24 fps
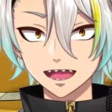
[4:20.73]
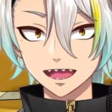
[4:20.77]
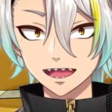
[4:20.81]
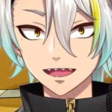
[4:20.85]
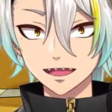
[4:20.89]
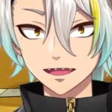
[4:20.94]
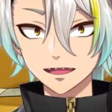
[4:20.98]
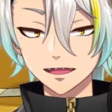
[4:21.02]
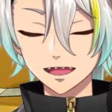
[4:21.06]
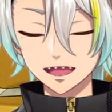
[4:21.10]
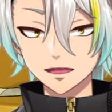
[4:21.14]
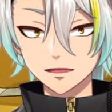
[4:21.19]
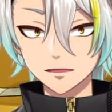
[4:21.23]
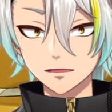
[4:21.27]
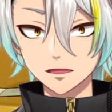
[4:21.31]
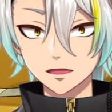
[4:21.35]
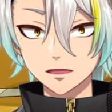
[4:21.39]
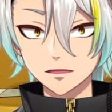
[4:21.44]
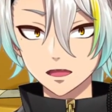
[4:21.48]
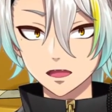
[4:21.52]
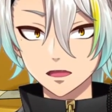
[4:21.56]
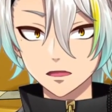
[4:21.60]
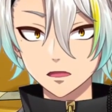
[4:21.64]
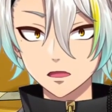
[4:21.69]
駅て財布を
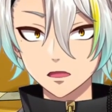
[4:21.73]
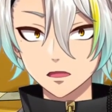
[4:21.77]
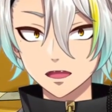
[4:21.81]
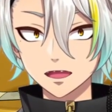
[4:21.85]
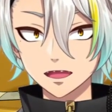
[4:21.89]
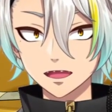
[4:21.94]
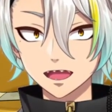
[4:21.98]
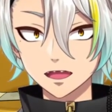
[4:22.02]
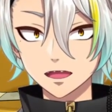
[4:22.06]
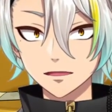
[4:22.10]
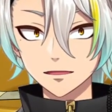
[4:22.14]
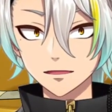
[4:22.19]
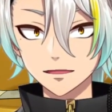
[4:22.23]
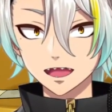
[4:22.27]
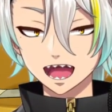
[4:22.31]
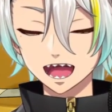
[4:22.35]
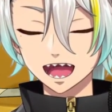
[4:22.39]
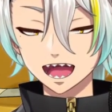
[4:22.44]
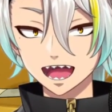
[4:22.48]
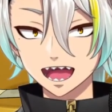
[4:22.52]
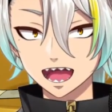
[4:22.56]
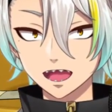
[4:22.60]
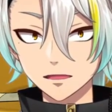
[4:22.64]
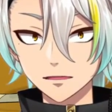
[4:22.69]
拾い交番に行ってきました。
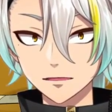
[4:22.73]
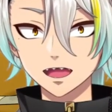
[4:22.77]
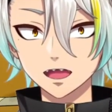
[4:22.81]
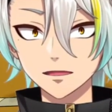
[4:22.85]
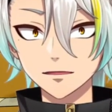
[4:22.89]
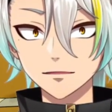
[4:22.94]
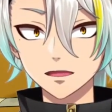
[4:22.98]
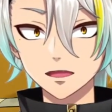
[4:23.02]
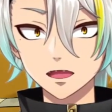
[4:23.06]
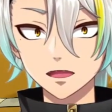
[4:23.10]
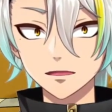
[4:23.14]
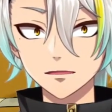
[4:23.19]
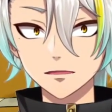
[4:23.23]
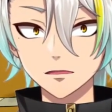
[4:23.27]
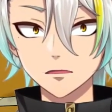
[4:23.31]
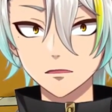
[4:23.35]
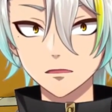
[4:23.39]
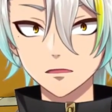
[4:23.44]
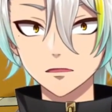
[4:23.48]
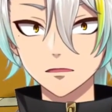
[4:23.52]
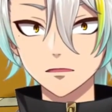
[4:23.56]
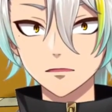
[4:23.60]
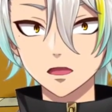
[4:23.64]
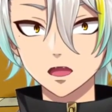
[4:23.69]
えらいちなみに自分
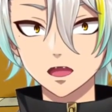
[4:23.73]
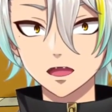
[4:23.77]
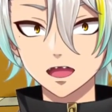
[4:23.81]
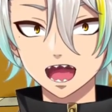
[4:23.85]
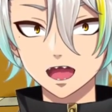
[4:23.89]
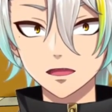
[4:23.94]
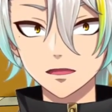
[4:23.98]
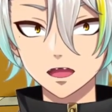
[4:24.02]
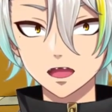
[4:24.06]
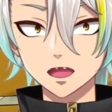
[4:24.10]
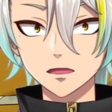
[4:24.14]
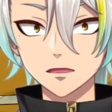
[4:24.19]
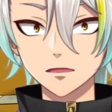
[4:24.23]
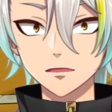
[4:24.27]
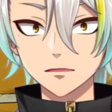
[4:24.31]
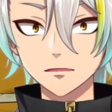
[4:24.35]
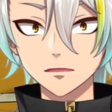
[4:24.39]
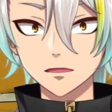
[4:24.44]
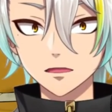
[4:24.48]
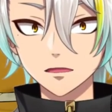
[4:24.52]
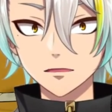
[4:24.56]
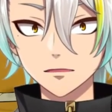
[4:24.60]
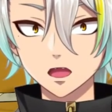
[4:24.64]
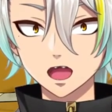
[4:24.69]
も昔カバンごと落と
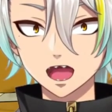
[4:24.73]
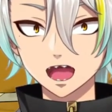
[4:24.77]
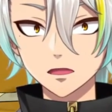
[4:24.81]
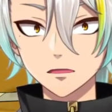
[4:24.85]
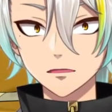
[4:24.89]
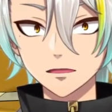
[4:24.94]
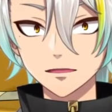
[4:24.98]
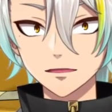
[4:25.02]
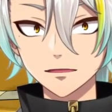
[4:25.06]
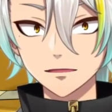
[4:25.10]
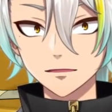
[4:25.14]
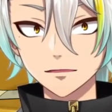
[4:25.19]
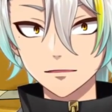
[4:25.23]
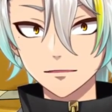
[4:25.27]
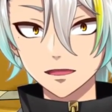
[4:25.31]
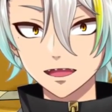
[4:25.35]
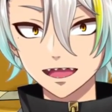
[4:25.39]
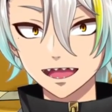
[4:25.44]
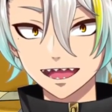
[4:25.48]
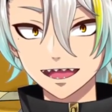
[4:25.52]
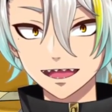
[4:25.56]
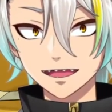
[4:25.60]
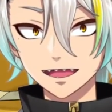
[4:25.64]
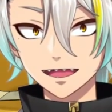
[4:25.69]
したことがあります。
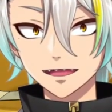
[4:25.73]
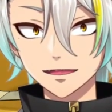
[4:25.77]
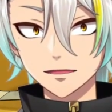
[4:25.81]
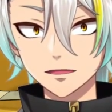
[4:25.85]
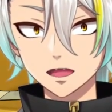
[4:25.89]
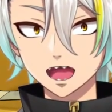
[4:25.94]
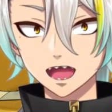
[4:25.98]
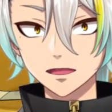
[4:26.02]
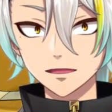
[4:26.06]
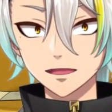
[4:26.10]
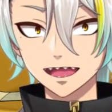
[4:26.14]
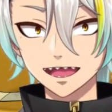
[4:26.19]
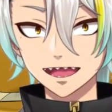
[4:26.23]
えー、帰宅後カ